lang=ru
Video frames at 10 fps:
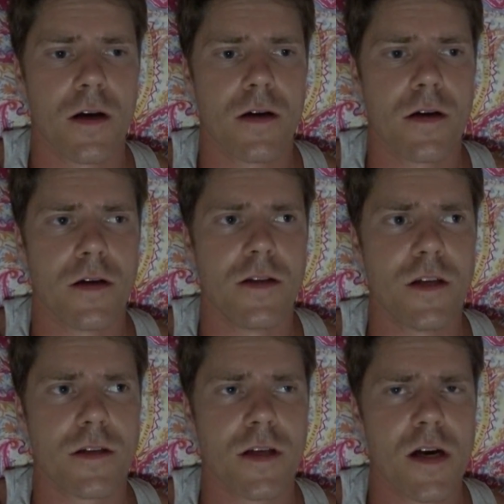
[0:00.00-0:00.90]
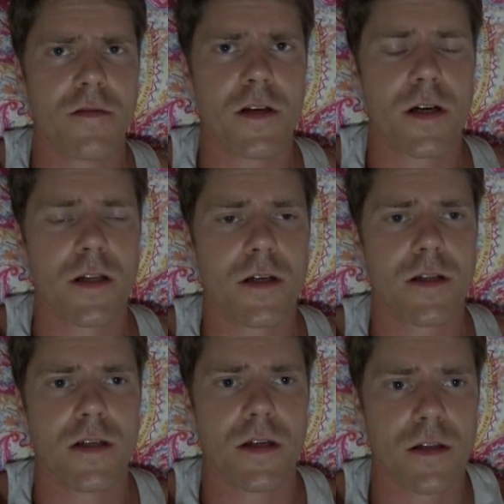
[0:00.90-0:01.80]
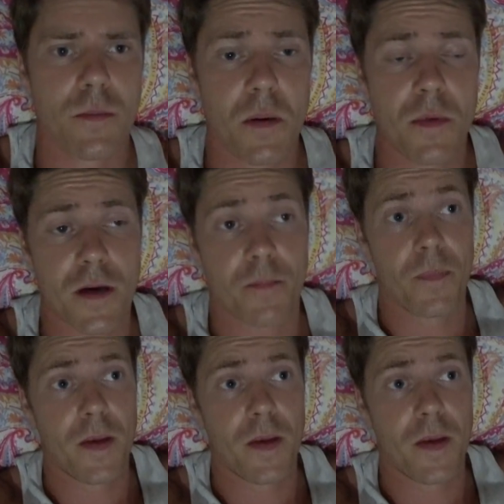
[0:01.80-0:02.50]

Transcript: Э, нет завтрака нигде. Например,